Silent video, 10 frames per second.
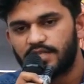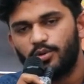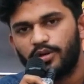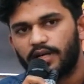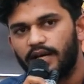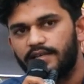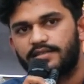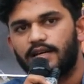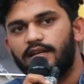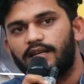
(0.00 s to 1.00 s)
से उनका
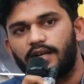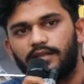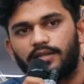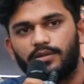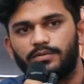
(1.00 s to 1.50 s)
हिस्सा निकालता